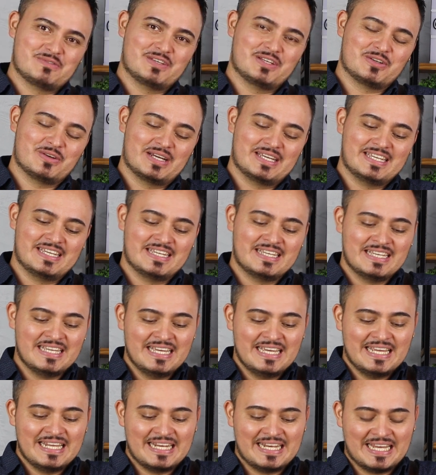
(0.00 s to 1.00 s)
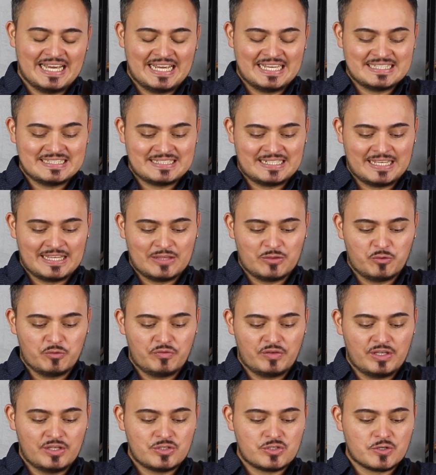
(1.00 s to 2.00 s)
viram aí na entrada do
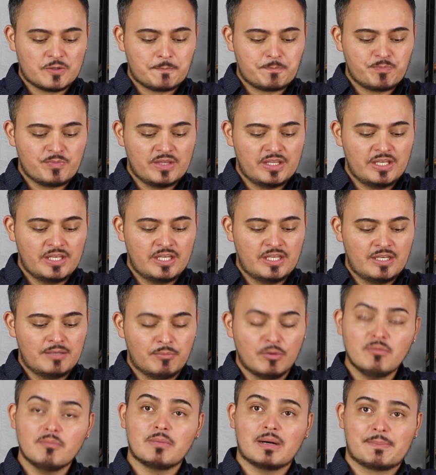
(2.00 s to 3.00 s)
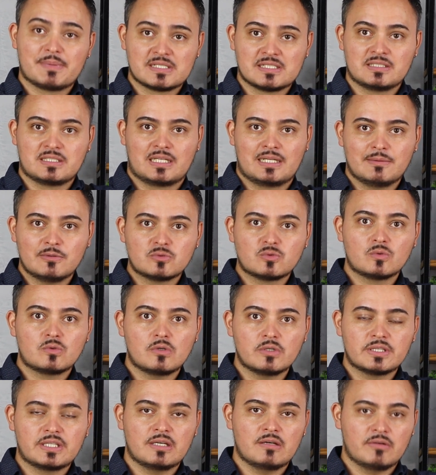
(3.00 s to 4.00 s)
vídeo. E, bom, apresentaremos um
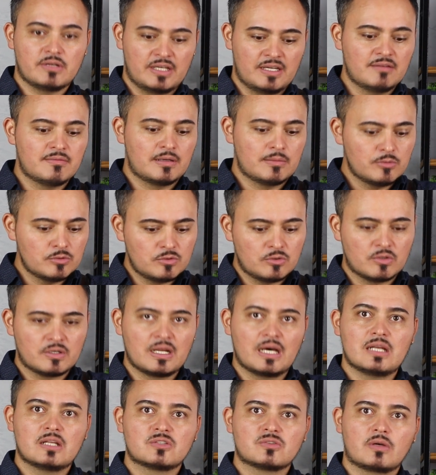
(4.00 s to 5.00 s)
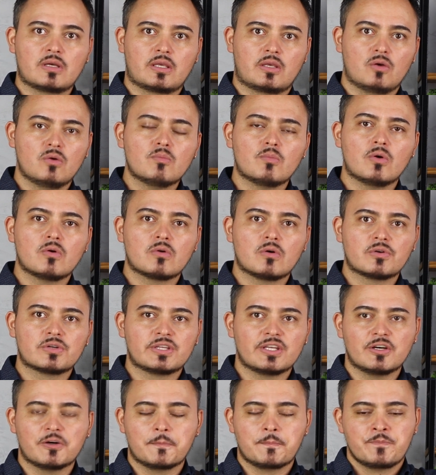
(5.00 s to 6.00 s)
coquetel, né? Vamos tornar isso aqui um bom
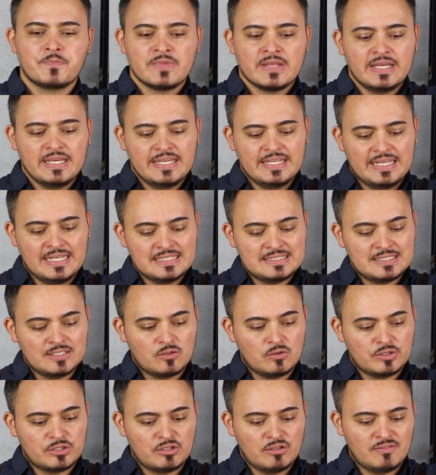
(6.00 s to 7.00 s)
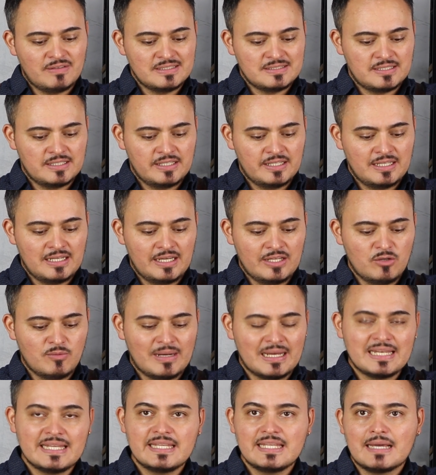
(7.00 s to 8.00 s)
coquetel. E esse coquetel vai seguir aí
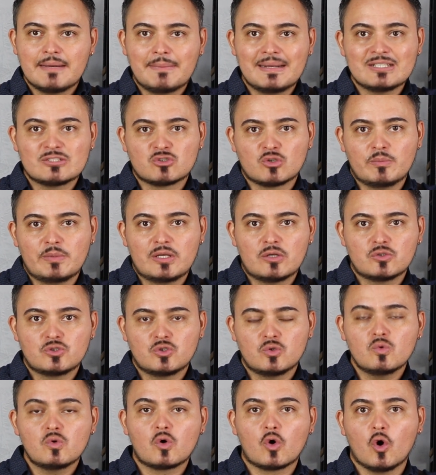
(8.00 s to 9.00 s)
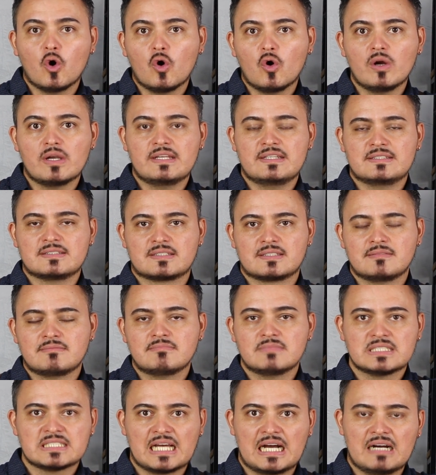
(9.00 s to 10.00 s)
uma linha mais ou menos de um Collins,
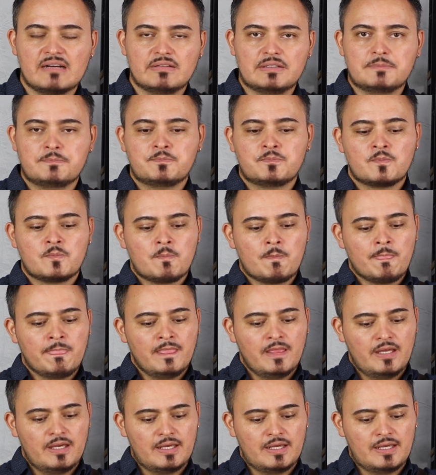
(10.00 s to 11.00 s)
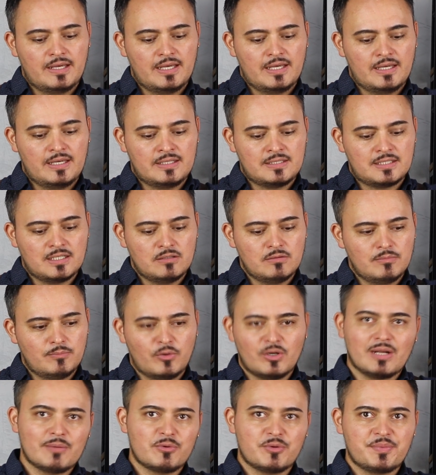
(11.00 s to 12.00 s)
sabe? É, então,
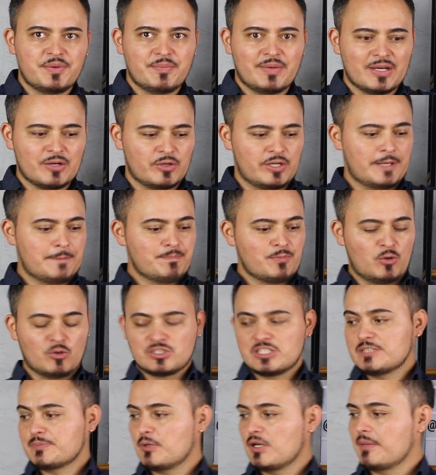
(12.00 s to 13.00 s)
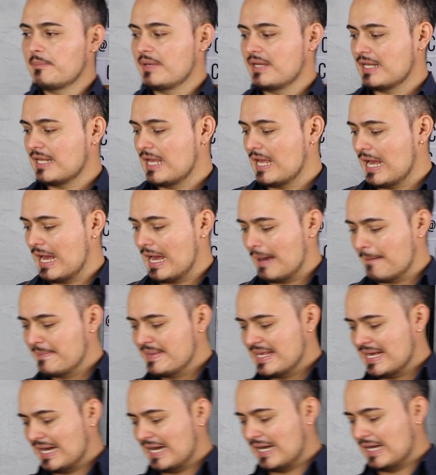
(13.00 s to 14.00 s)
bora para o preparo, né? Como vocês podem ver, a
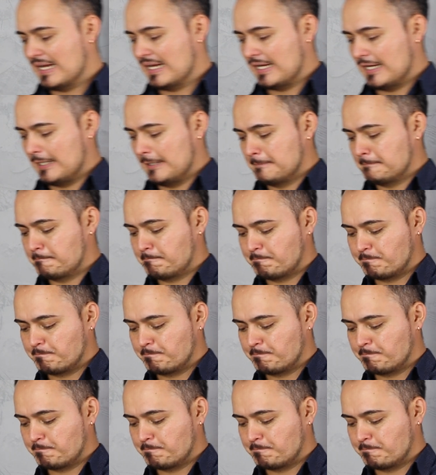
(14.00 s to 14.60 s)
minha